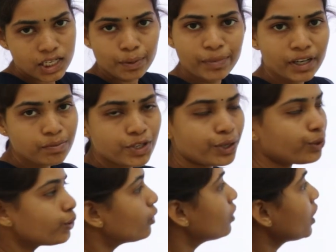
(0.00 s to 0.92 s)
చెప్పడం
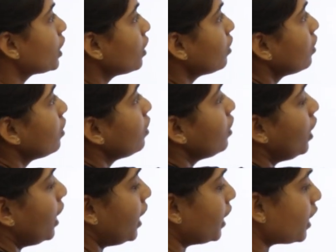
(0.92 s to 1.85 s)
జరుగుతుంది
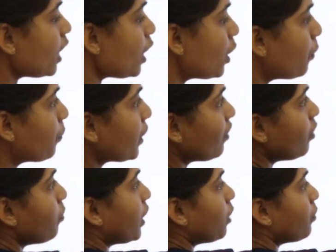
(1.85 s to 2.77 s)
అలాగే
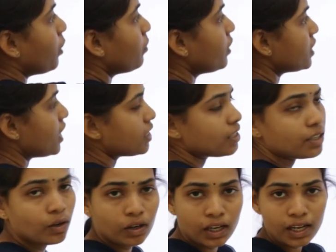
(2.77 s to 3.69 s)
పివి పరబ్రహ్మ
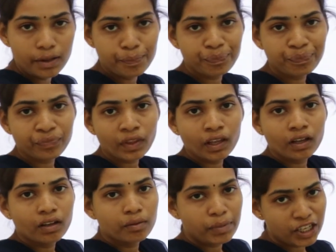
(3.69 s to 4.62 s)
శాస్త్రి యొక్క
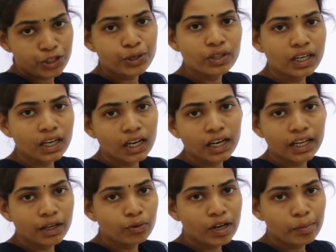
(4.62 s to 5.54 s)

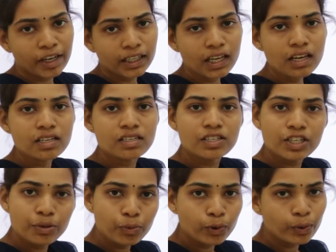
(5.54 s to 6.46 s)
పరిశోధనలనే కూడా మనకి
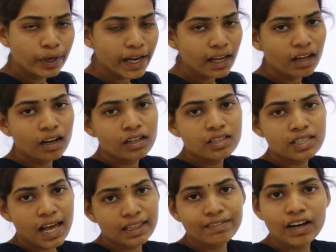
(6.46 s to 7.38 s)
శ్రీముఖుడే
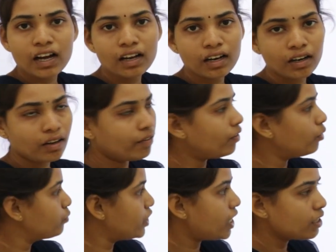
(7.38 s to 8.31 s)
శాతవాహనుల
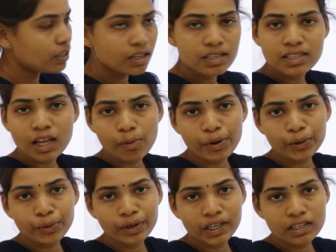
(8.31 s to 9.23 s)
వంశానికి
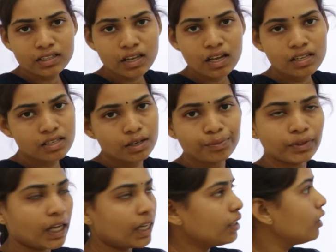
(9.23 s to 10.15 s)
స్థాపకుడు అనేసి
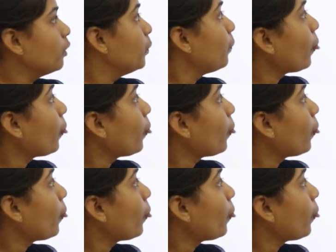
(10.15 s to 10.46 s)
చెప్తాయి